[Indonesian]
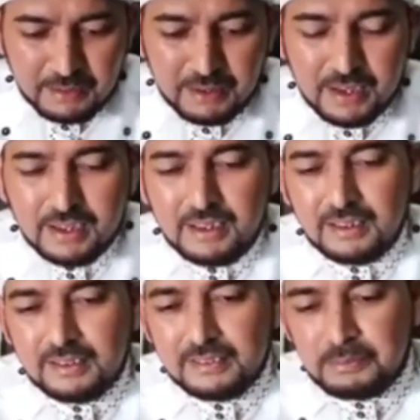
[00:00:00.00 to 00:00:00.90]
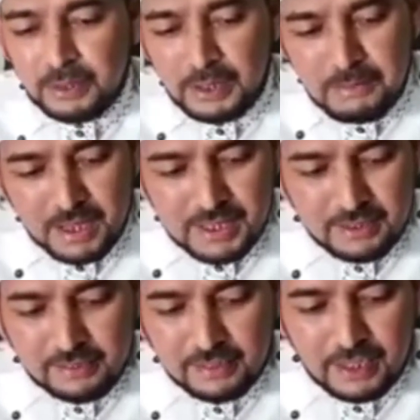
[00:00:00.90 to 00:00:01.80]
Ya, seperti
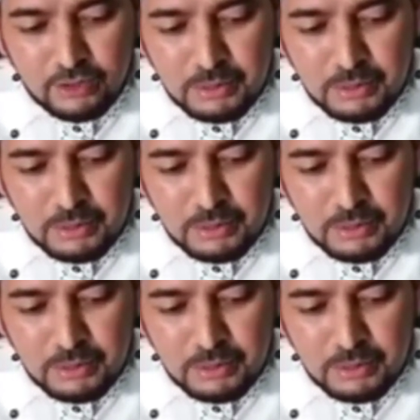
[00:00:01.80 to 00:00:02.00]
mayit setelah